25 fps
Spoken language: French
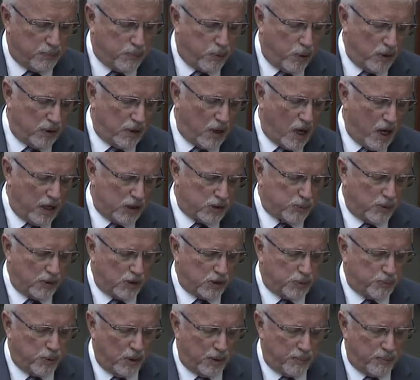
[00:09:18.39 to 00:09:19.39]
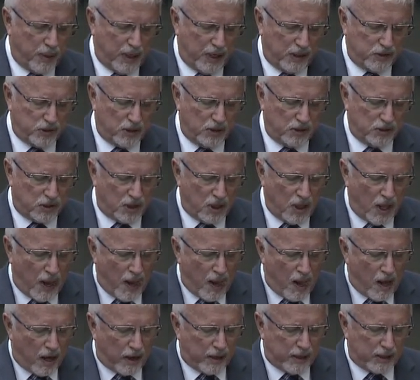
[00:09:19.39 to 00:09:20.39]
euh, sans
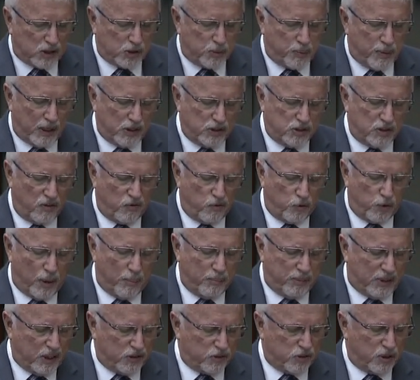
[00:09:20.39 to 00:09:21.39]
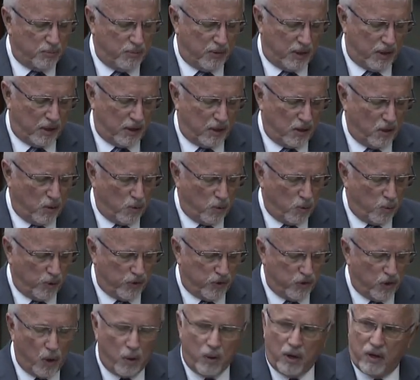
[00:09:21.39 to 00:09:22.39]
borne et malheureusement,
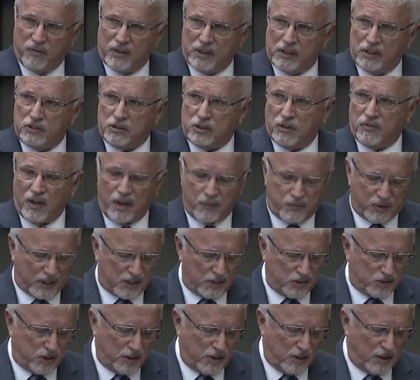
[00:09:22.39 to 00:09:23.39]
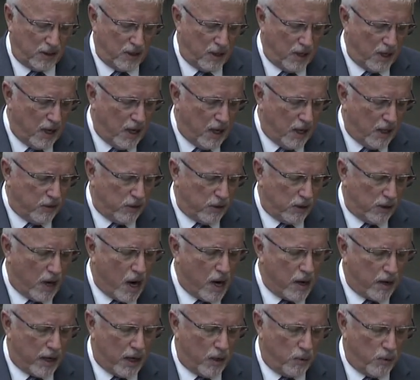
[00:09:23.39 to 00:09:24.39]
c'est une approche qu'on suit
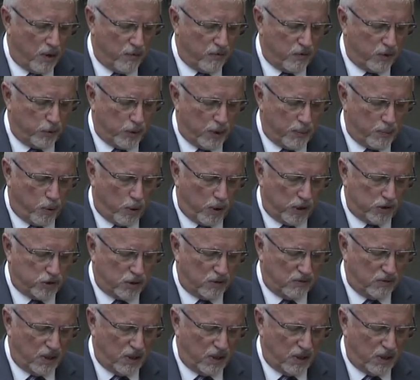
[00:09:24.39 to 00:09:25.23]
ici en Ontario.